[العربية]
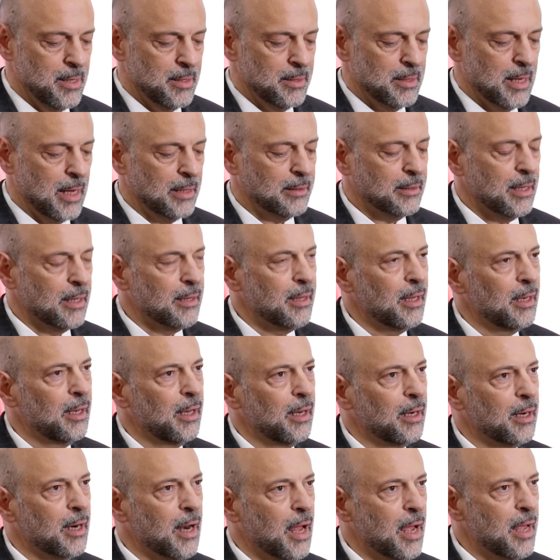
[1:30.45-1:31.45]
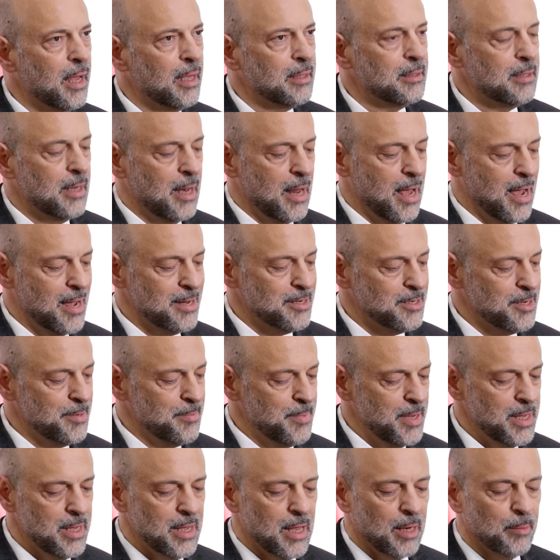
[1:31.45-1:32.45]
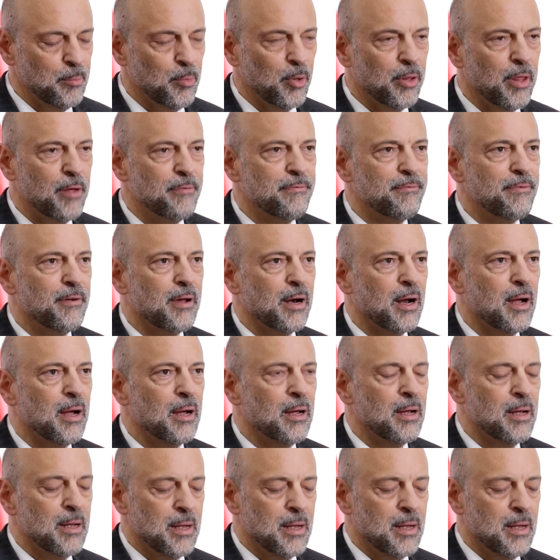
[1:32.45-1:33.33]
تحت ظل الرايه الهاشميه المظفره